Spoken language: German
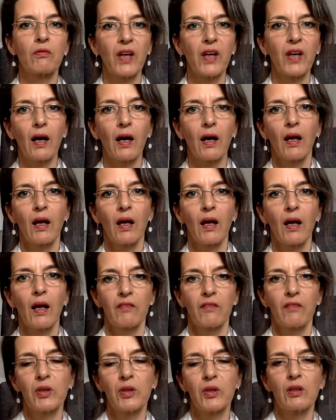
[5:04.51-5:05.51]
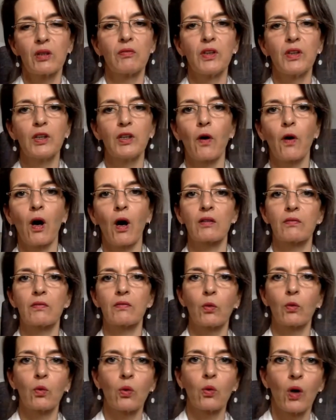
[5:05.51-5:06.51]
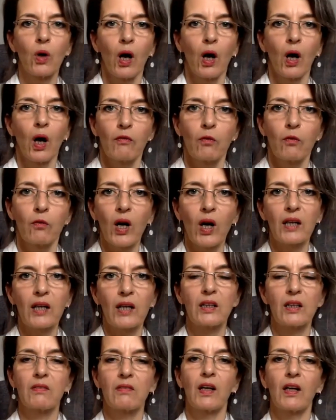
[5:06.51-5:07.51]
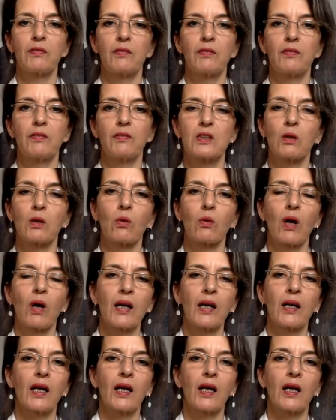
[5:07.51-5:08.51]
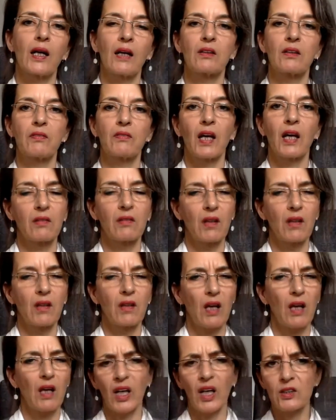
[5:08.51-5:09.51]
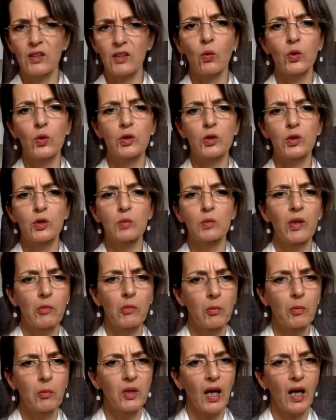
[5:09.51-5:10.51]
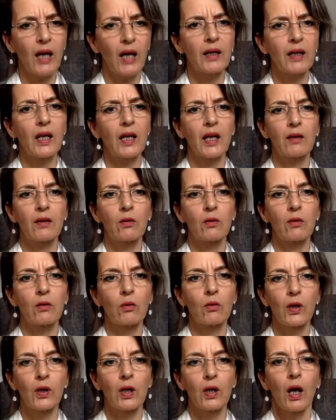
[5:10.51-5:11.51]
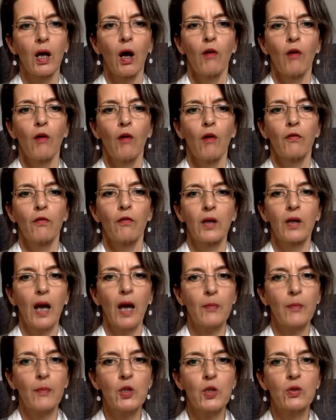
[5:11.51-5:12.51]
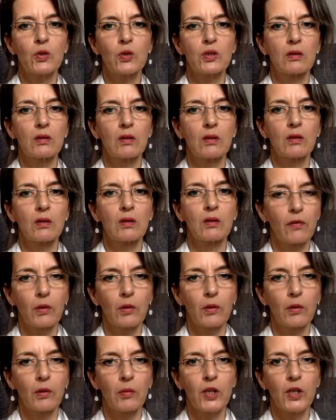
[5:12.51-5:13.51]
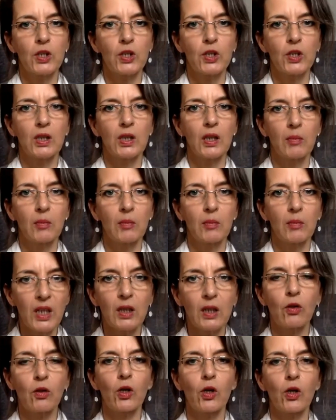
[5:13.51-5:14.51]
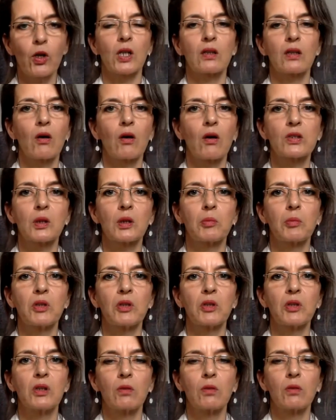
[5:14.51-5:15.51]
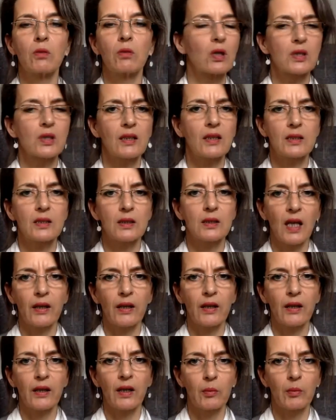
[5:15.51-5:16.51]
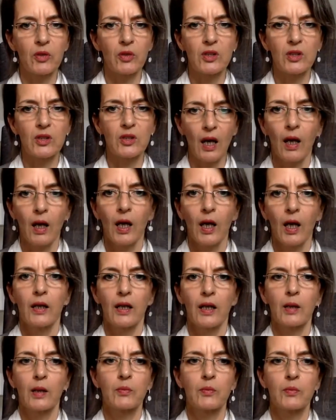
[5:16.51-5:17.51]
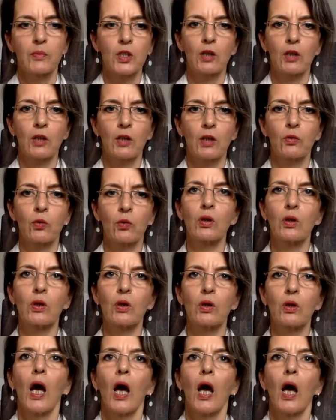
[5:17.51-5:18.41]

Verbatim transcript: wer, wer bildet die fort, wo, wo kann die Qualifizierung anerkannt werden. Da haben wir ganz große Probleme mit der Anerkennung von, von Abschlüssen äh, von Menschen, die eben nicht in Deutschland ausgebildet wurden. Das kann es nicht sein, da gibt es ja, da gibt es ja Statuten.